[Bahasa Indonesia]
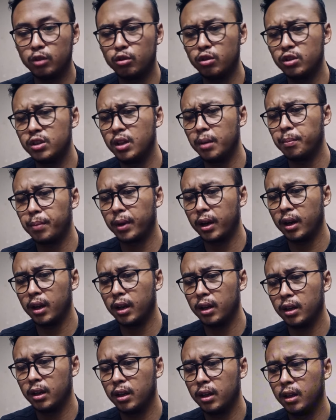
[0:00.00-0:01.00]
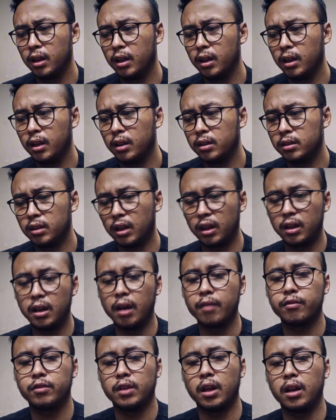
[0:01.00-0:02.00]
Terus dia pernah
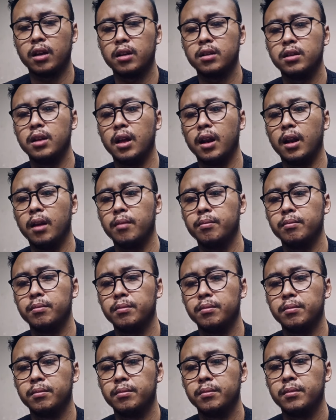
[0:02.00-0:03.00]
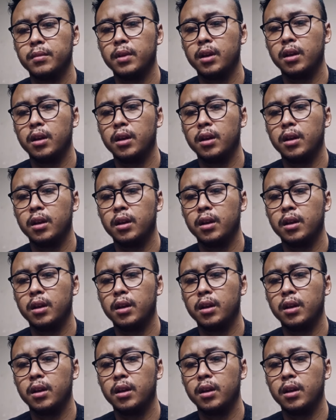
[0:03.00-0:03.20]
terdaftar dalam